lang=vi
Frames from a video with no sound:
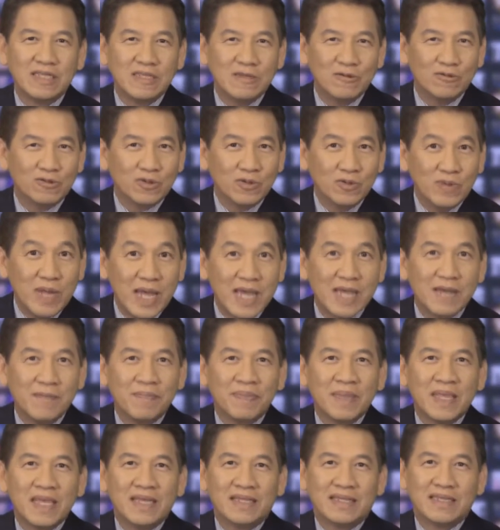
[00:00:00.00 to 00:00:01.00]
trên nhiều chủ đề
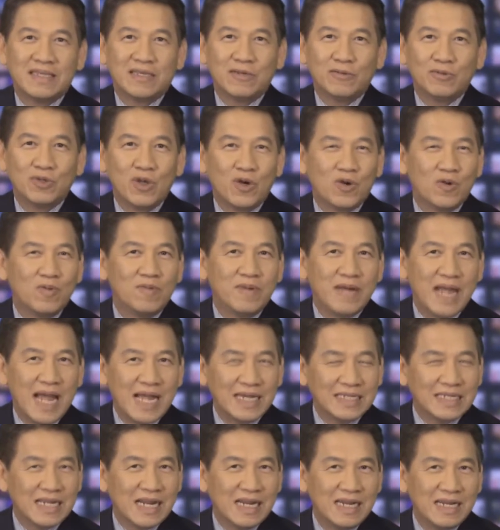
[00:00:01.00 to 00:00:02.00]
thì chúng tôi cũng
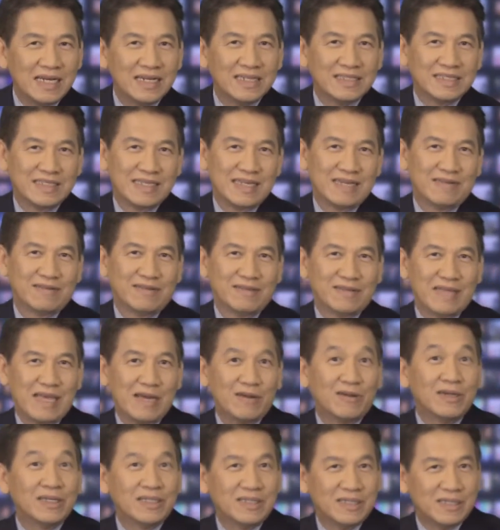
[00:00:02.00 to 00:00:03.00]
ráng trả lời theo,
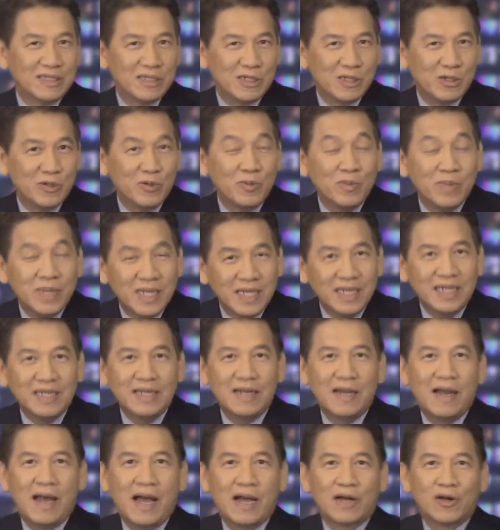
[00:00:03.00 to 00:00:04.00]
theo cái sự hiểu biết
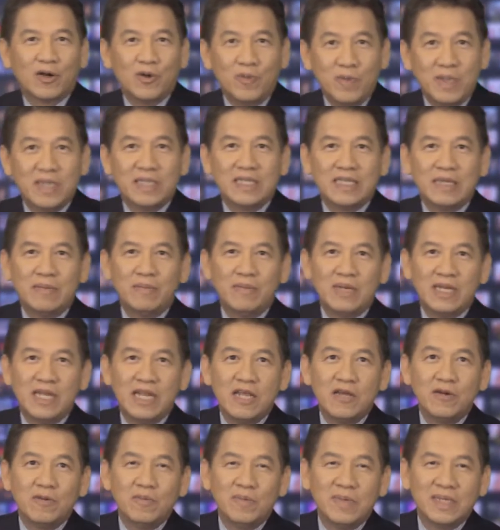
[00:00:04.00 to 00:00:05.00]
uh, của mình nhưng mà
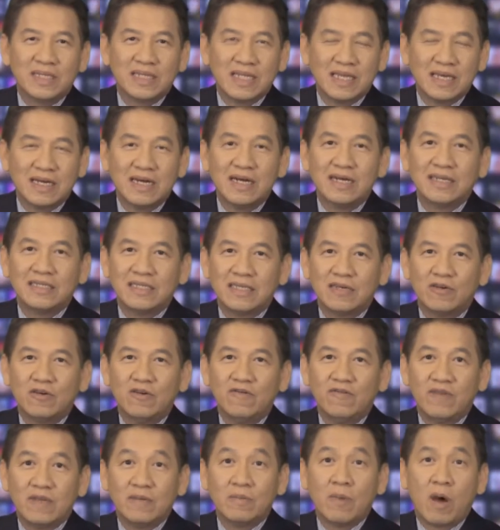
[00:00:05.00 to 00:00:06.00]
nếu mà tiện hơn thì
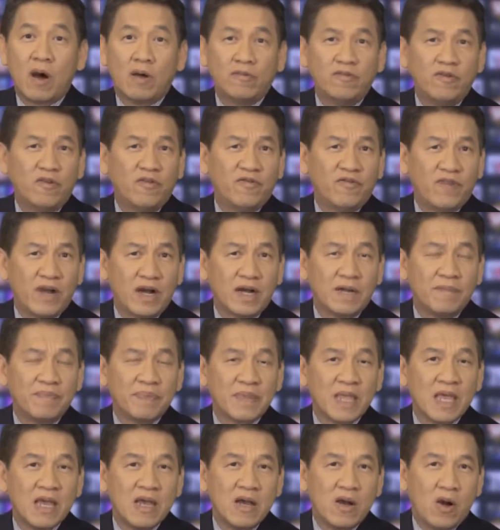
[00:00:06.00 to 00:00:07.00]
quý vị bỏ vào phần
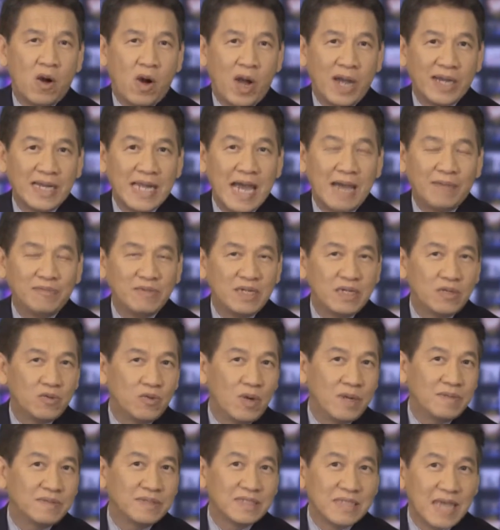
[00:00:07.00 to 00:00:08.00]
hỏi đáp
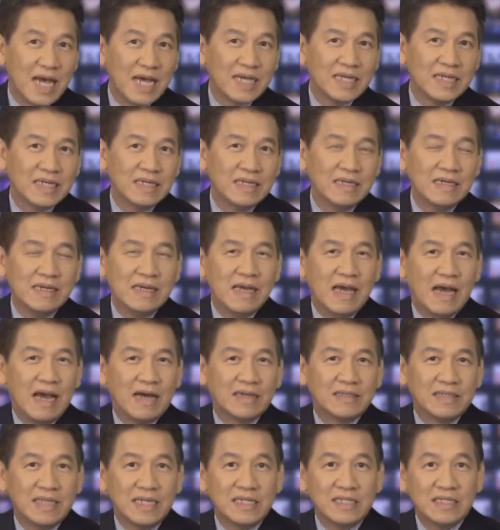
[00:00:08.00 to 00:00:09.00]
trên website
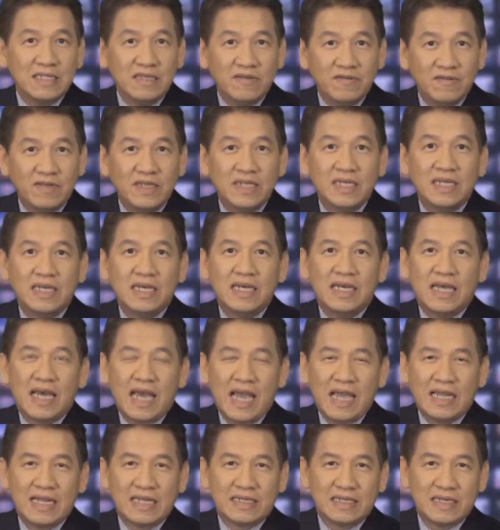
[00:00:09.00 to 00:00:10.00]
uh, Tech TV
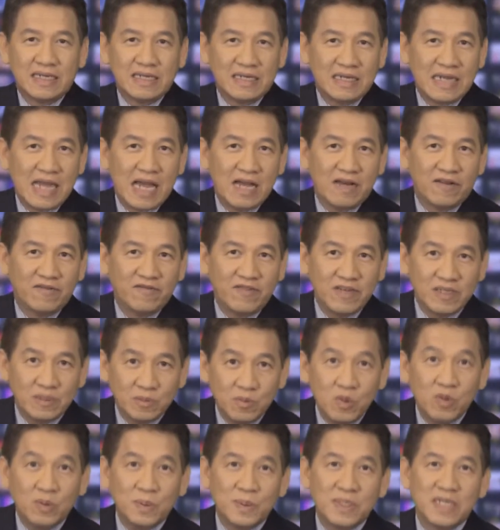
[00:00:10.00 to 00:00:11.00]
hay là trên trang
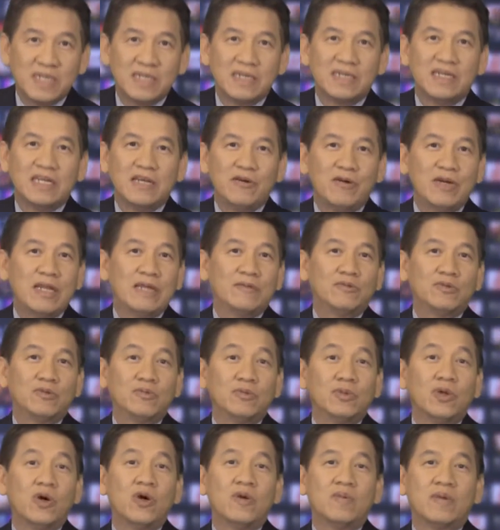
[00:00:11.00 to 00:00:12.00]
Facebook vì nếu anh em
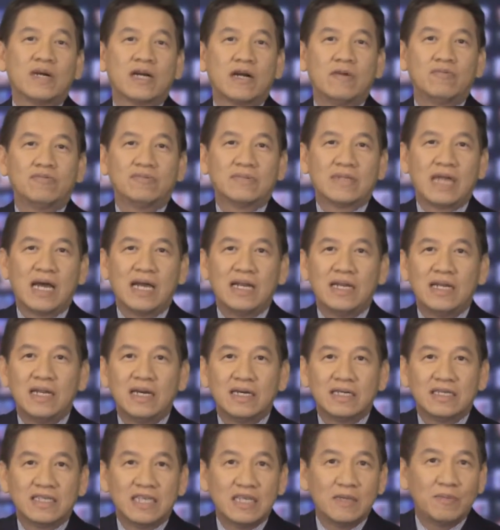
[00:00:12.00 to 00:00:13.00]
chúng tôi mà không trả
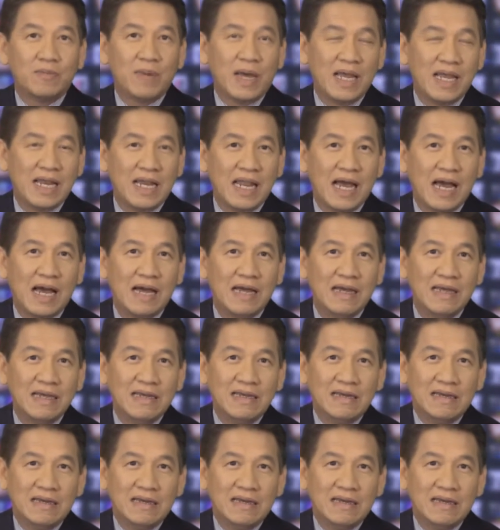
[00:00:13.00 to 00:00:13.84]
lời kịp hay là